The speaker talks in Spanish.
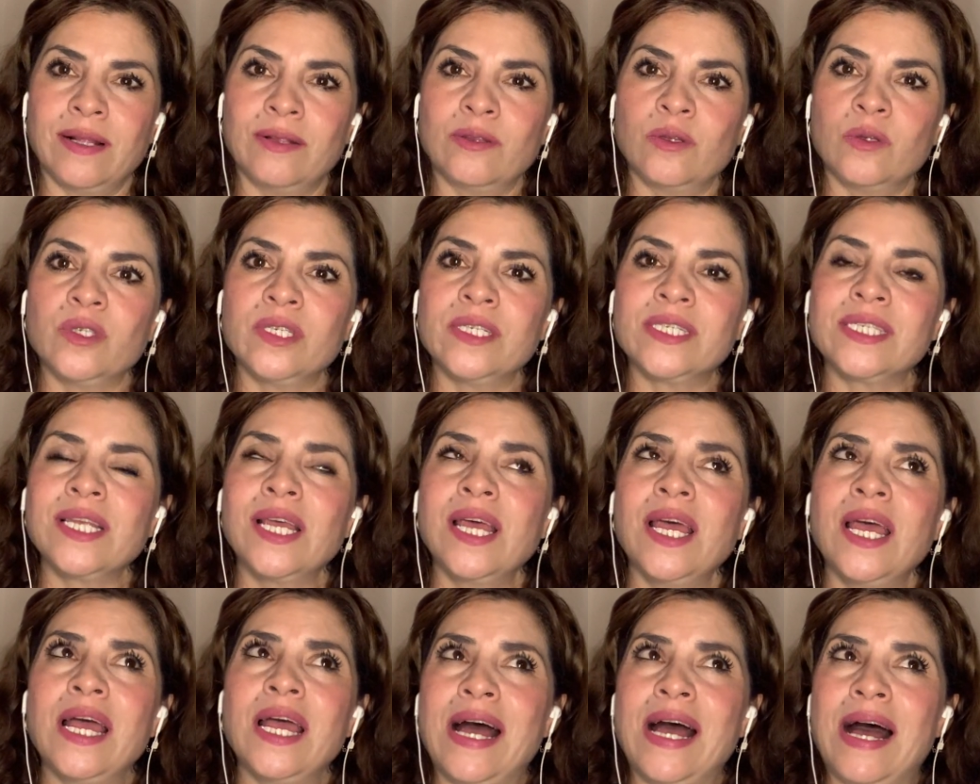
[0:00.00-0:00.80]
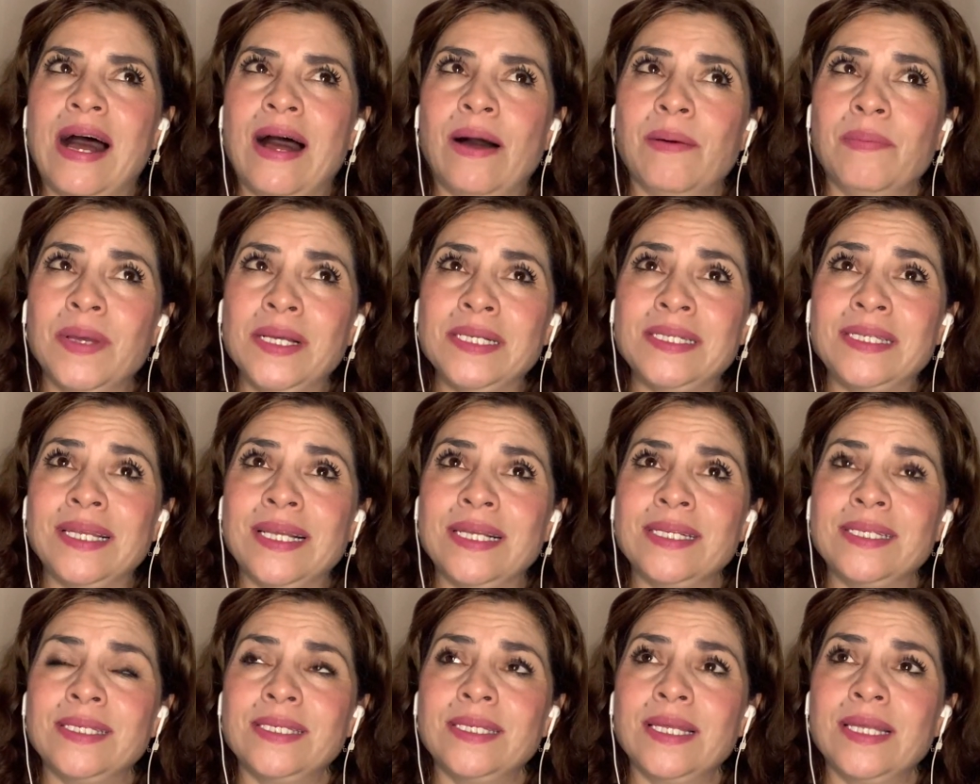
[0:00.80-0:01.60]
Entonces, a
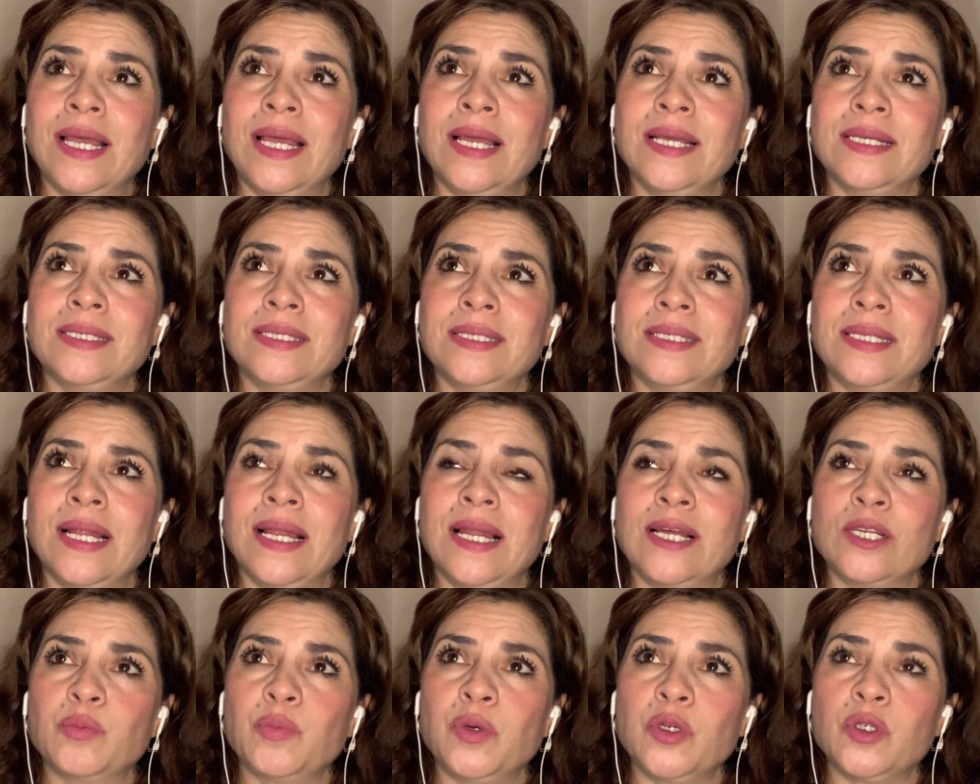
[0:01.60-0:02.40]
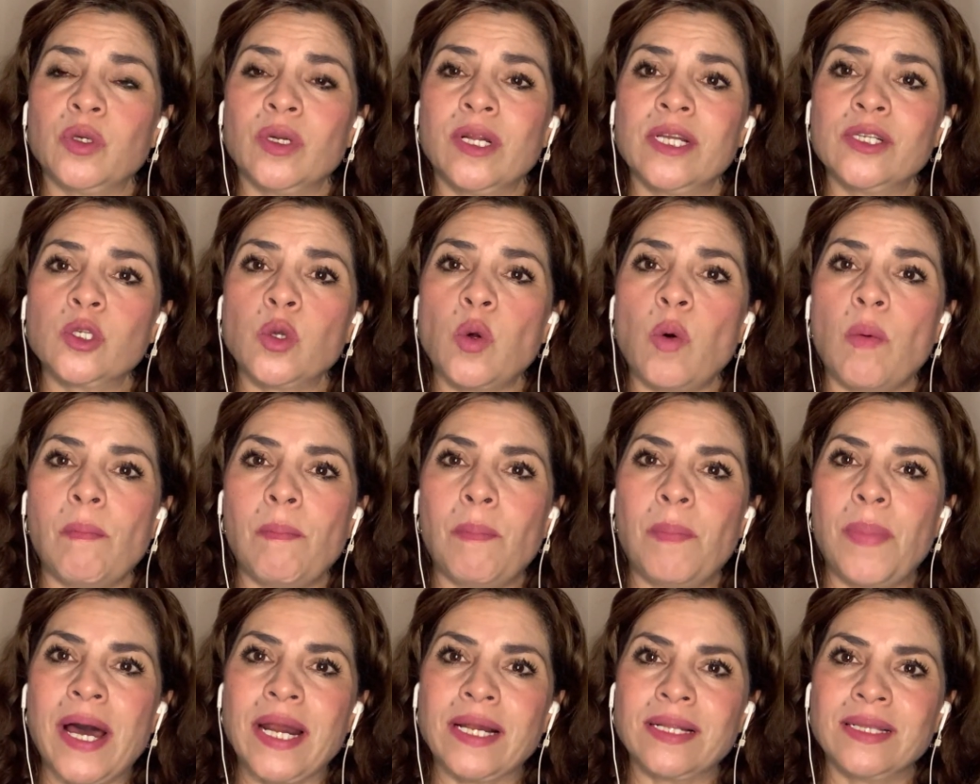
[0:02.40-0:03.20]
veces este, las personas
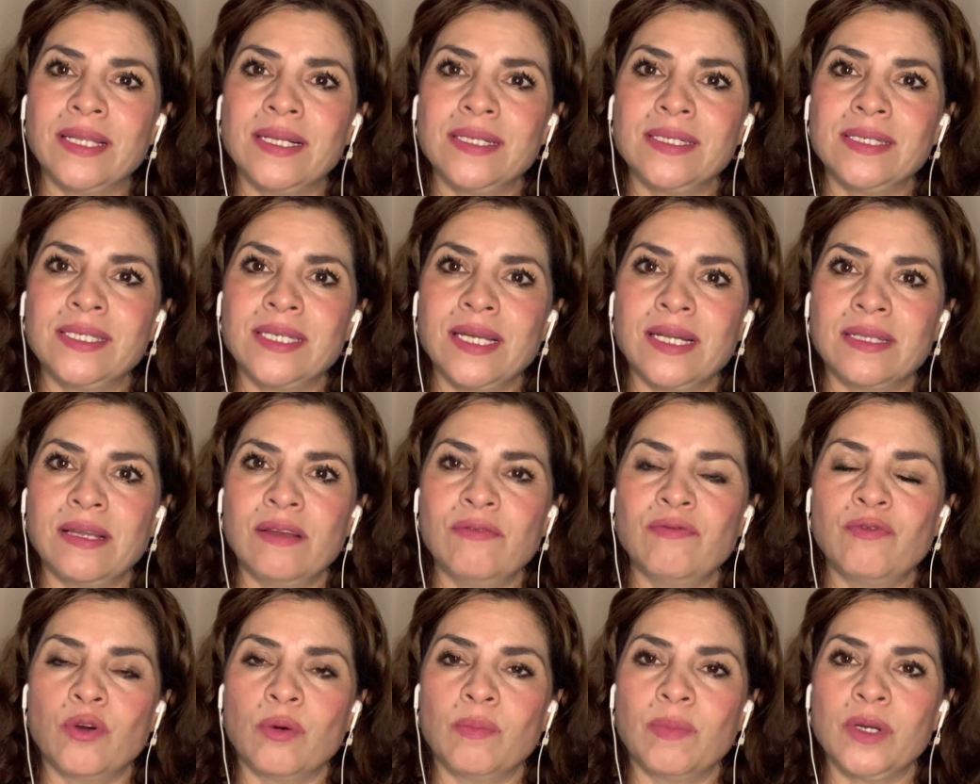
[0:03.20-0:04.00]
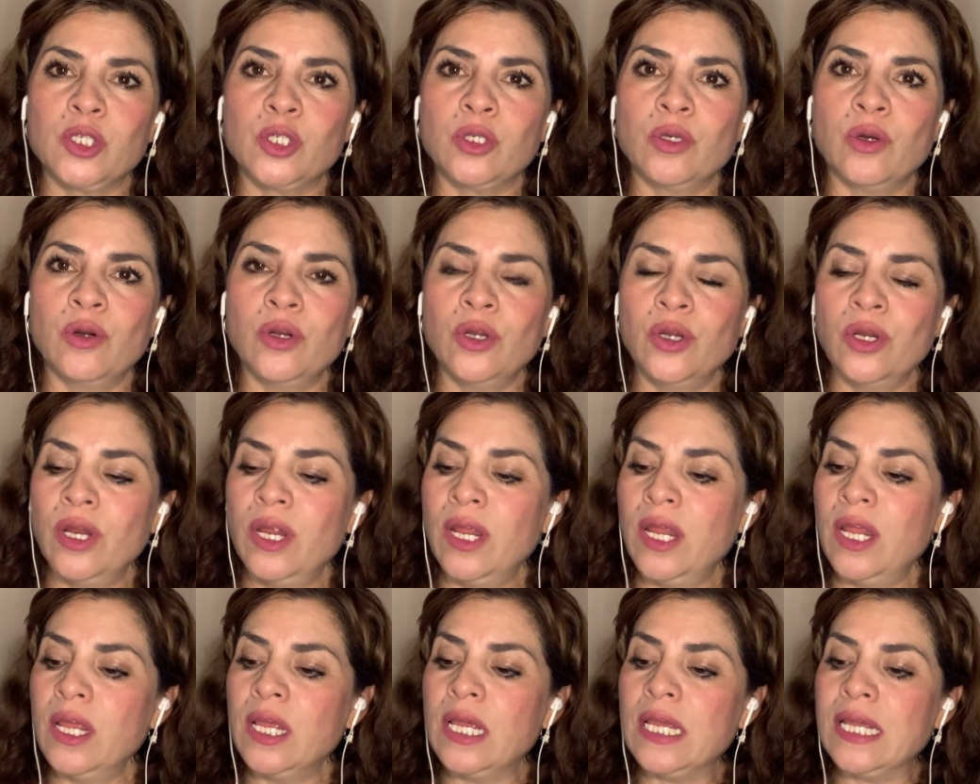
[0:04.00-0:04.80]
comparten cierta información
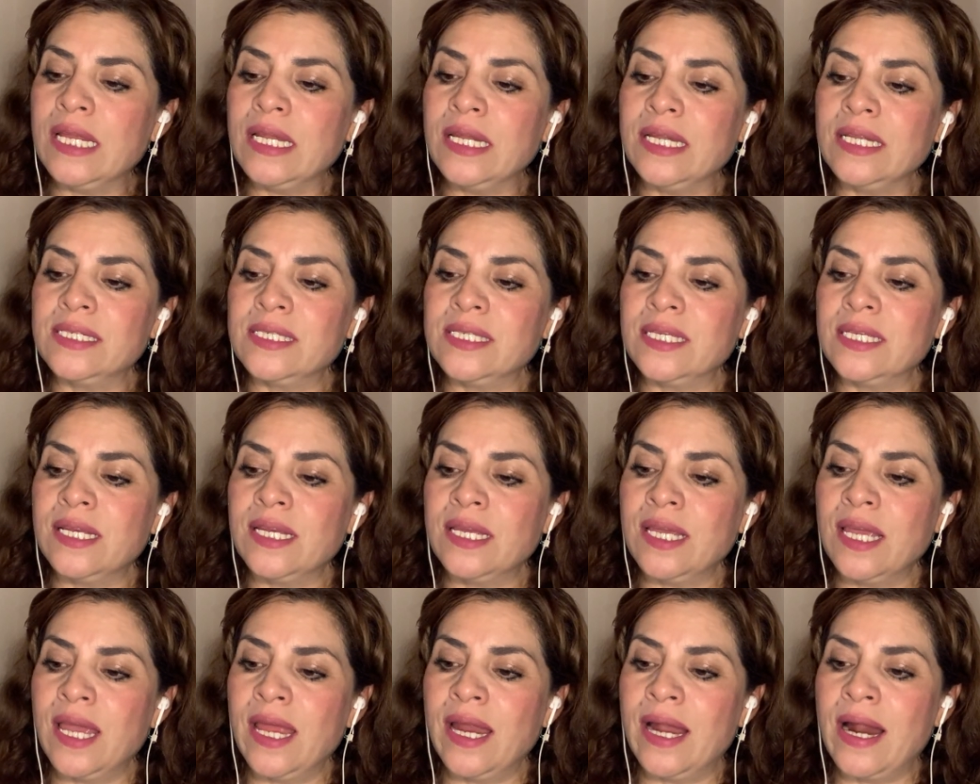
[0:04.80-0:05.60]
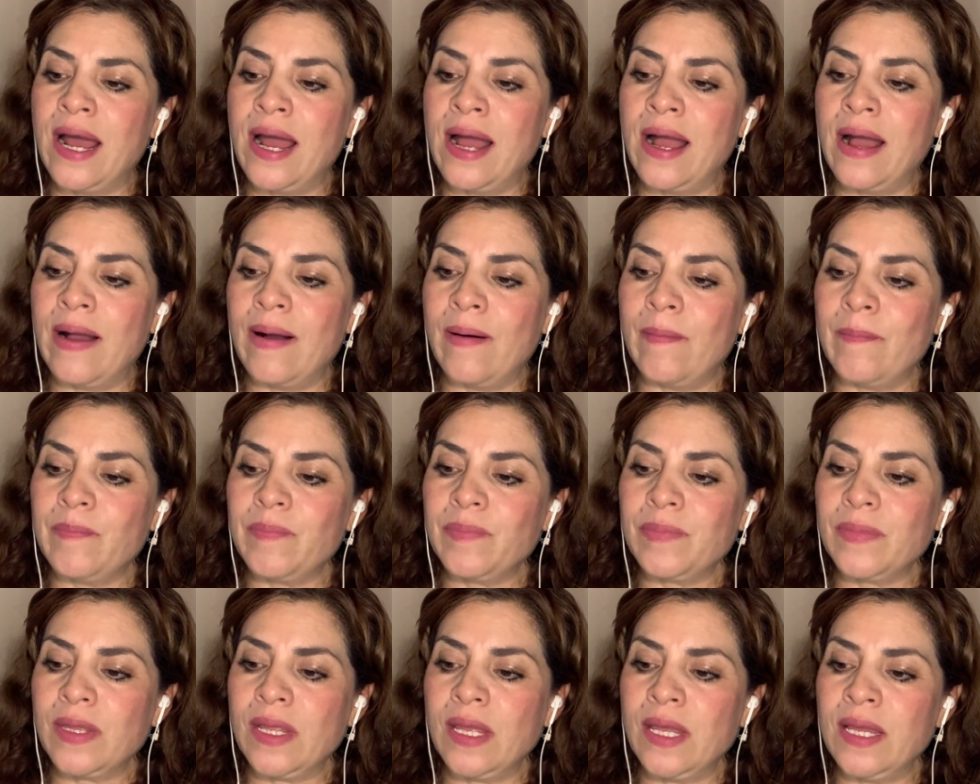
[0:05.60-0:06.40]
y ni siquiera
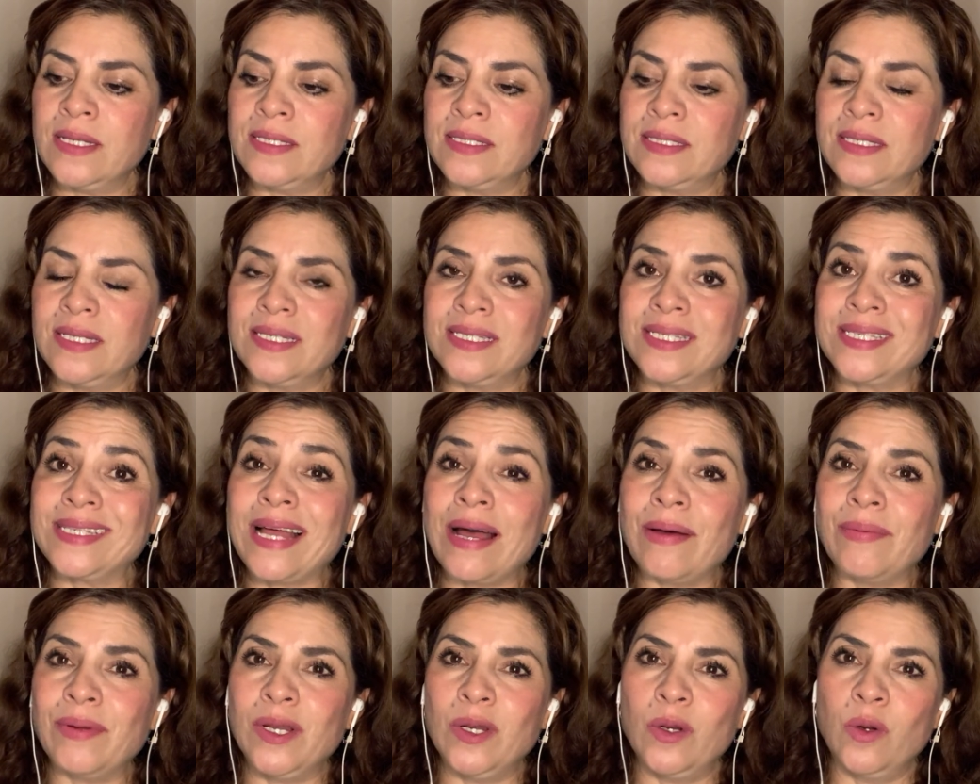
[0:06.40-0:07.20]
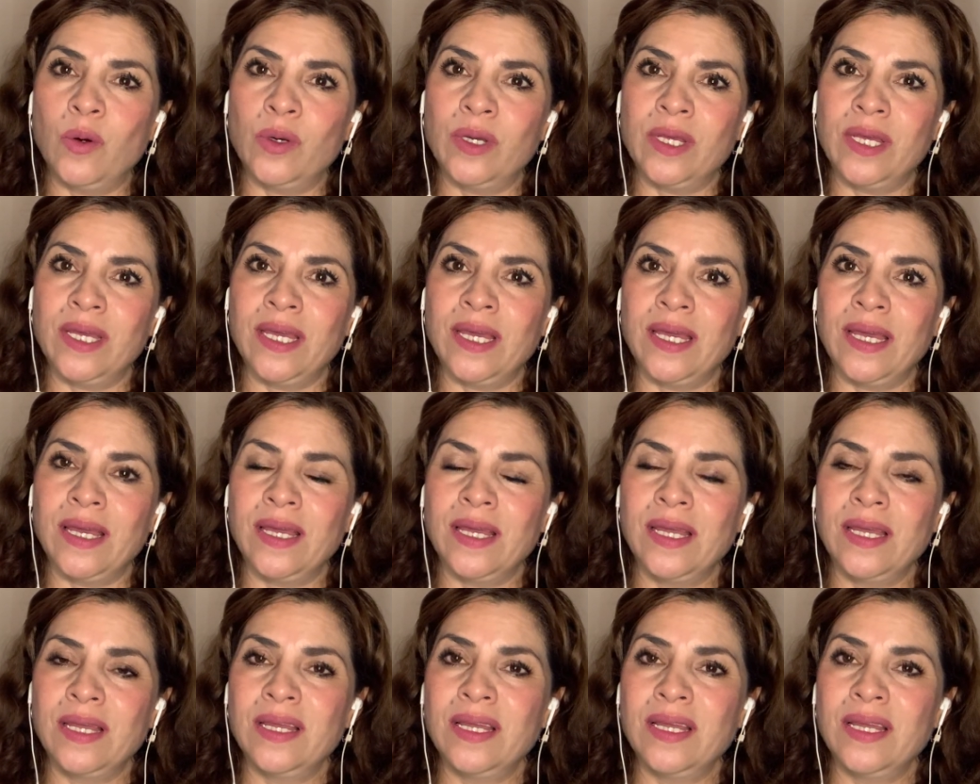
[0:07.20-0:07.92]
este, saben lo que,